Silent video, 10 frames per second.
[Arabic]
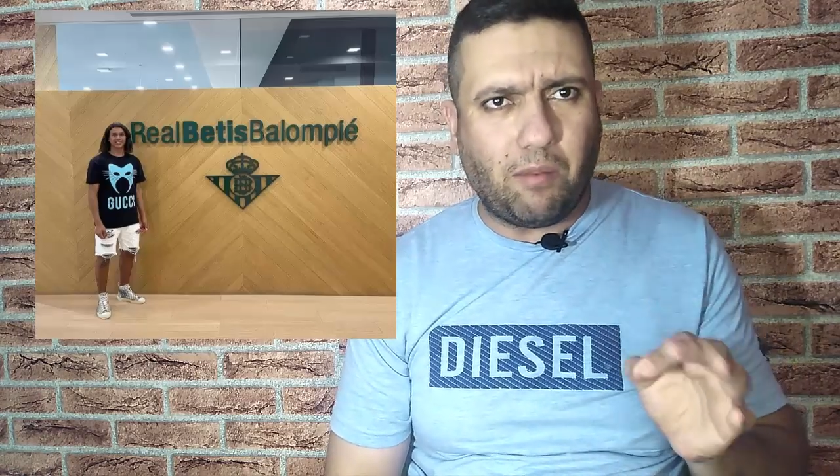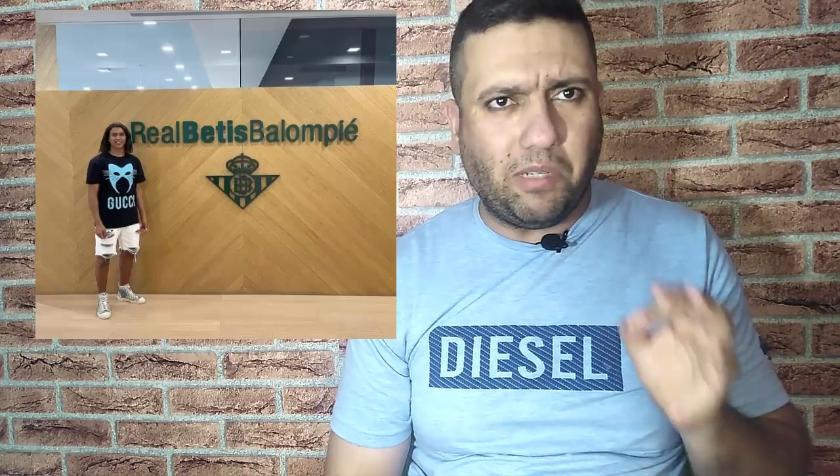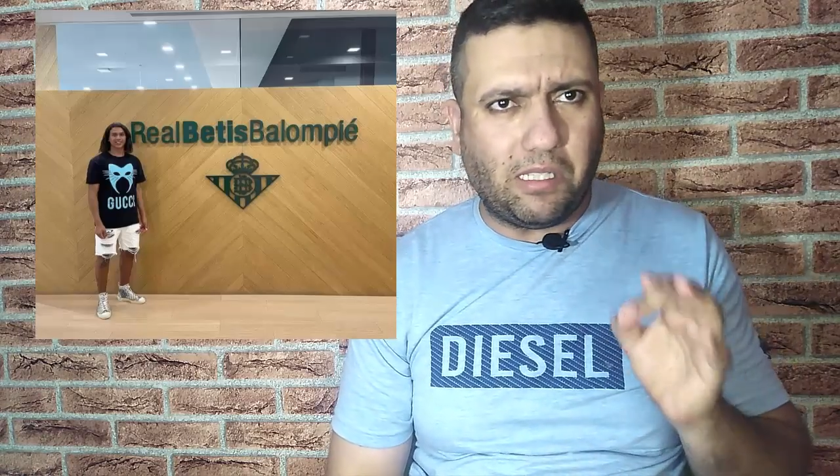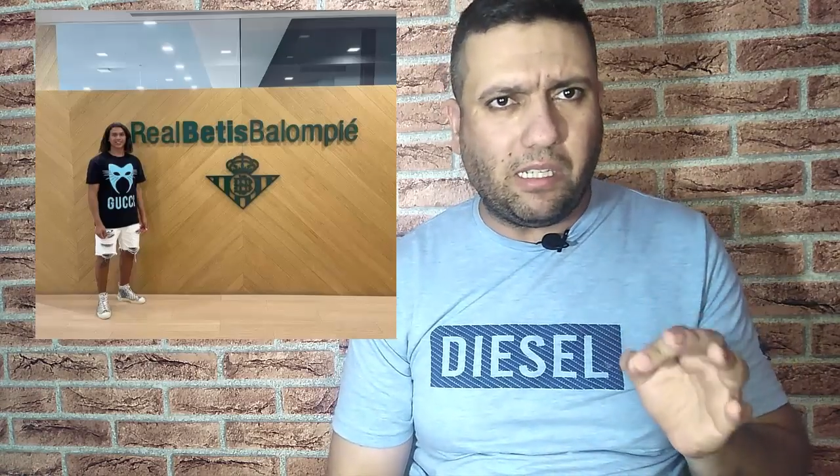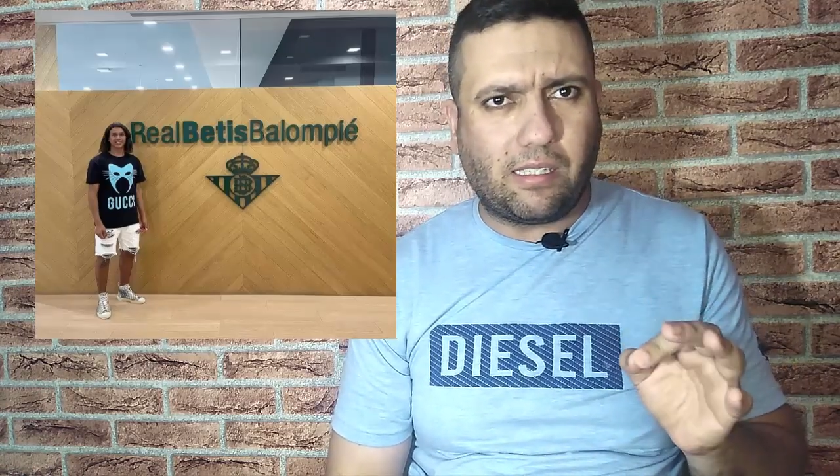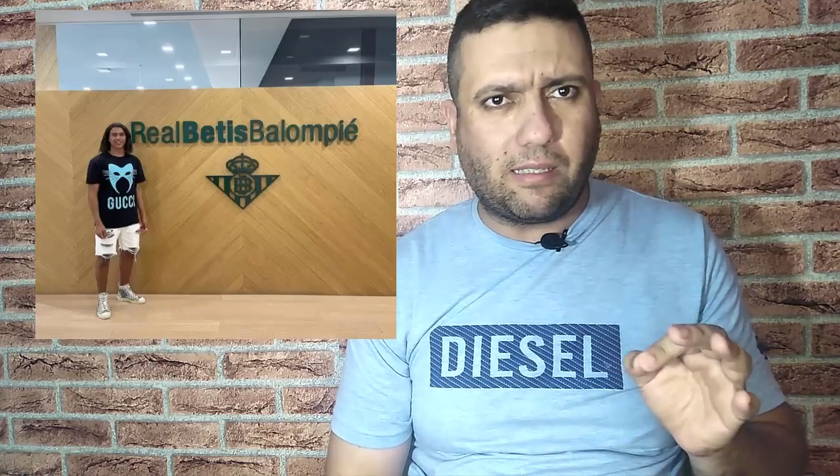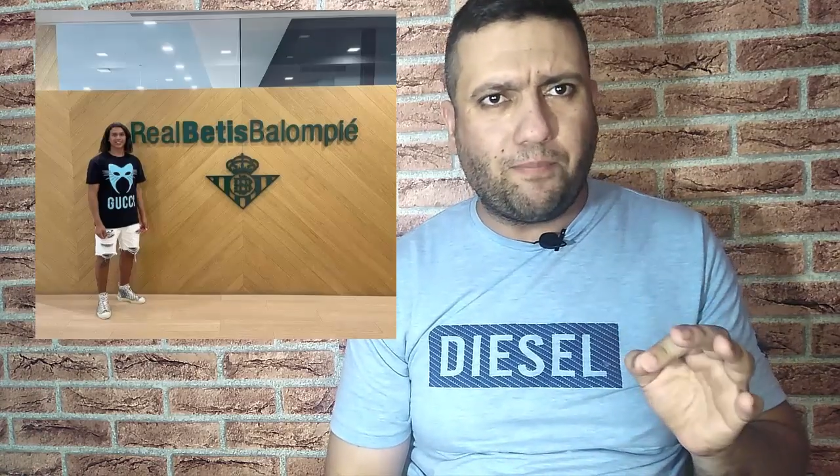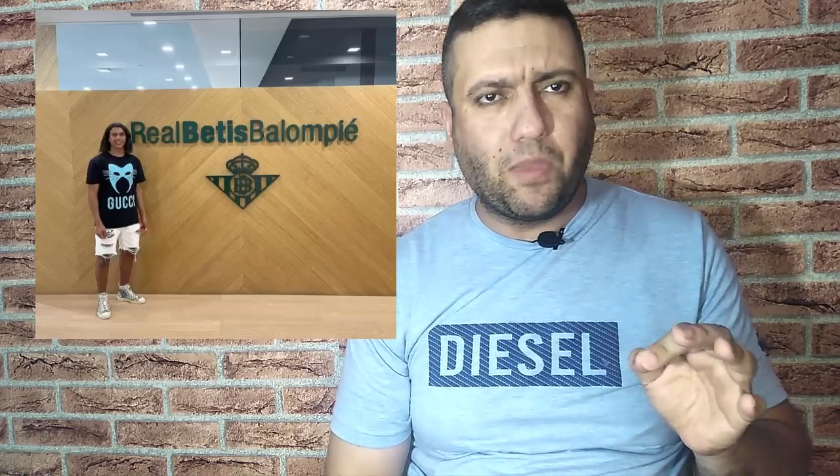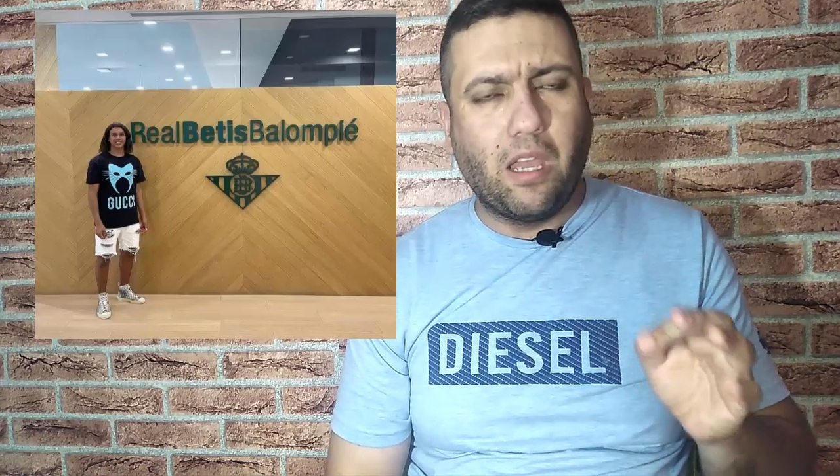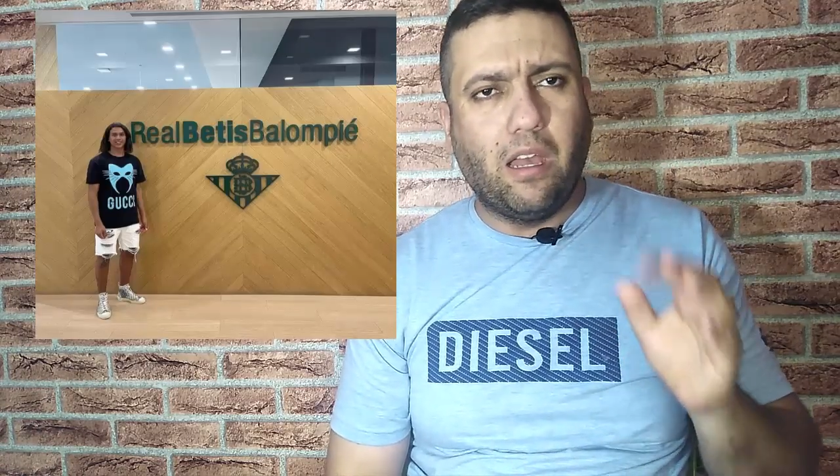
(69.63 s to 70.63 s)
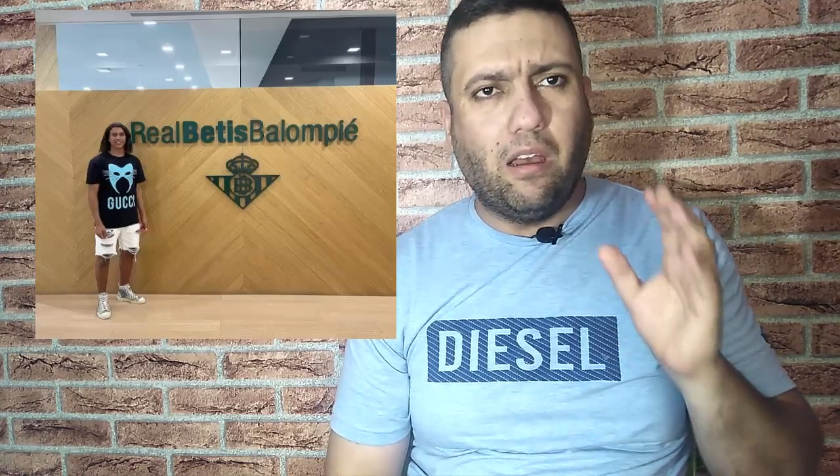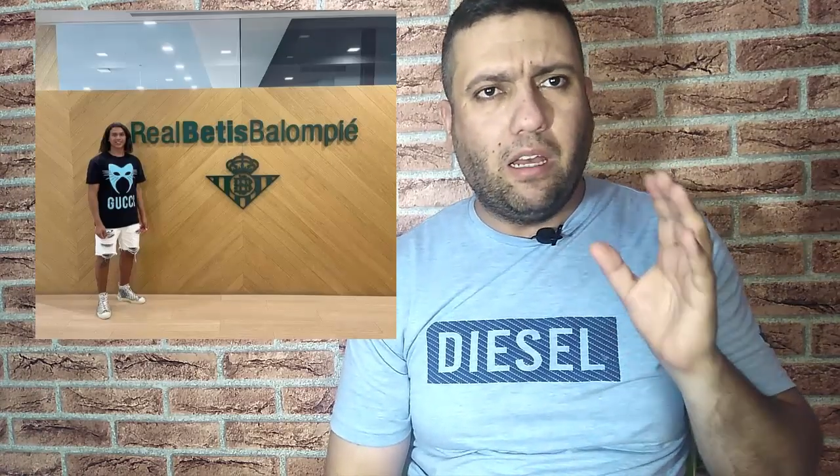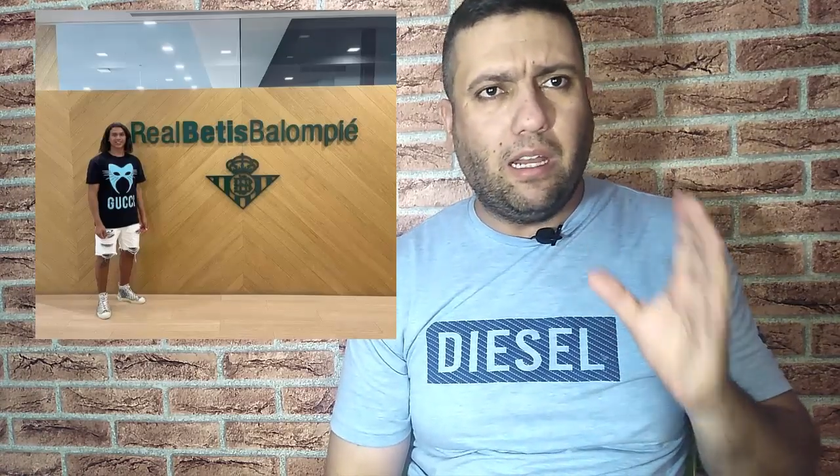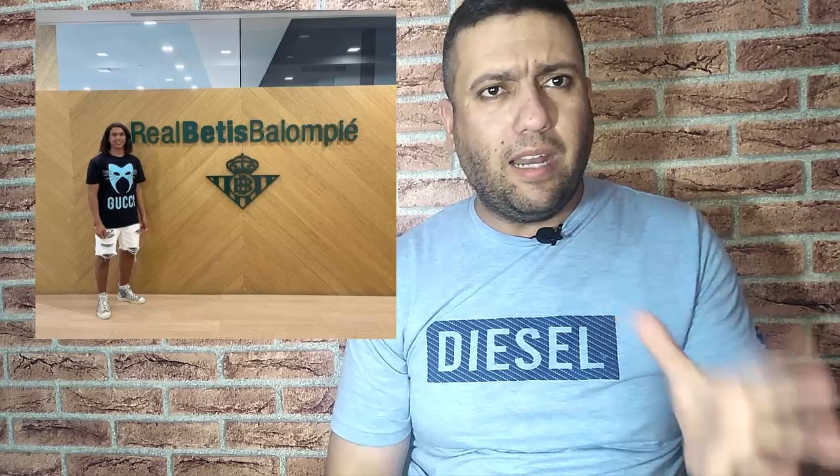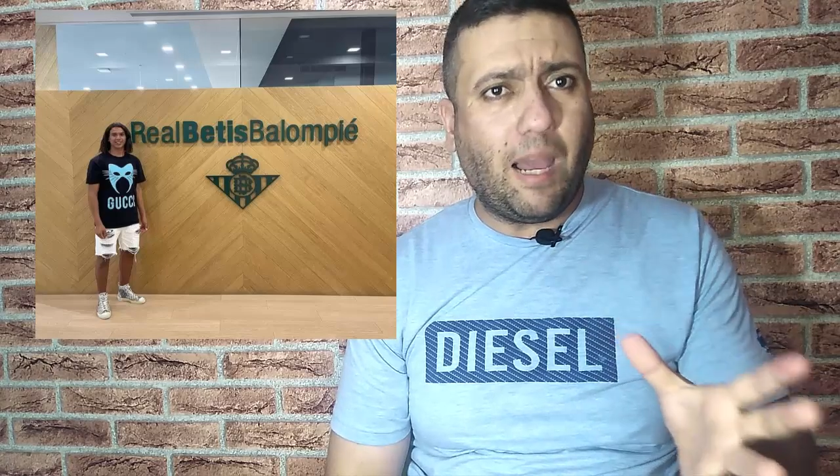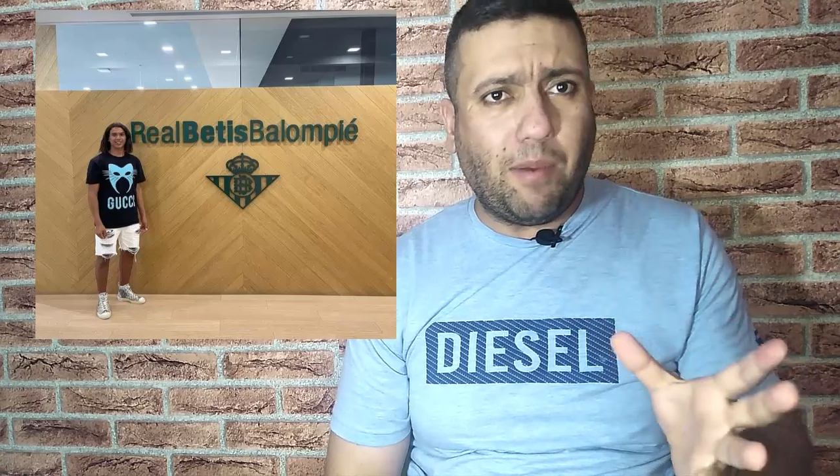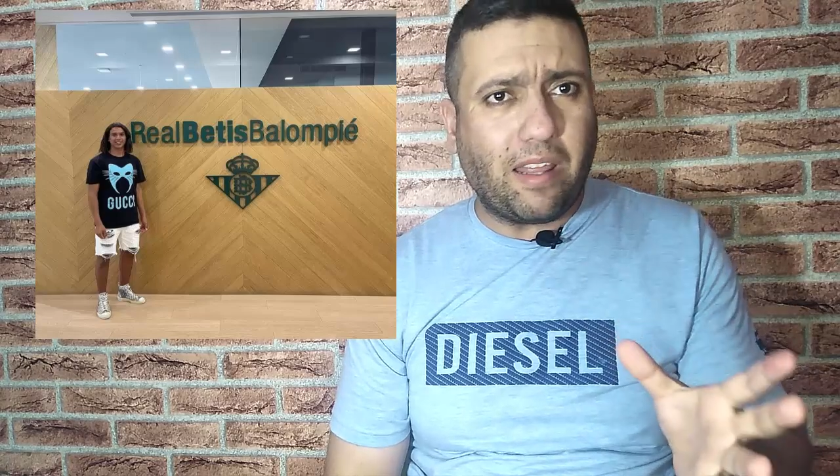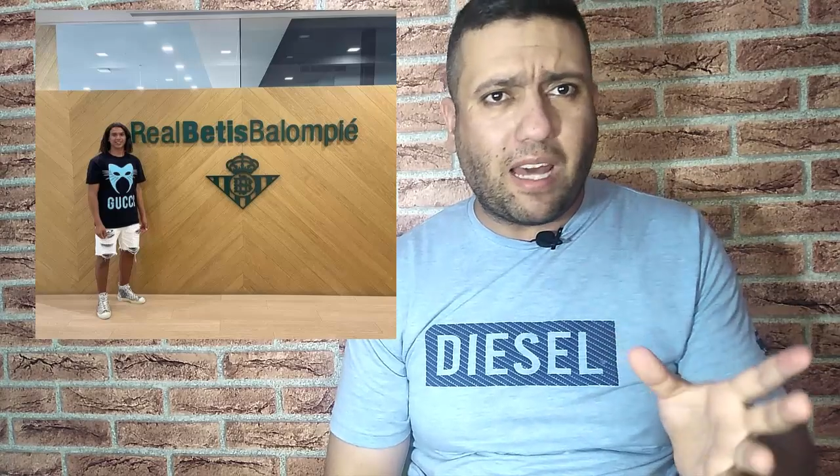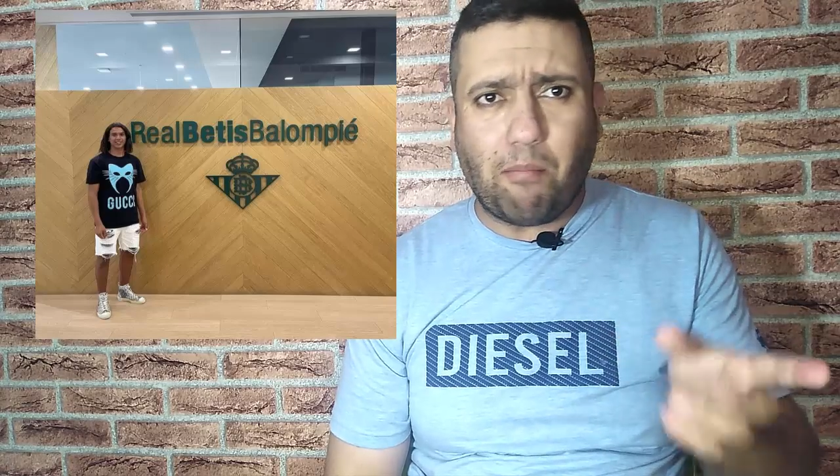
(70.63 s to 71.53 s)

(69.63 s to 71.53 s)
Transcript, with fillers: بيتيس آه، اللاعب هذا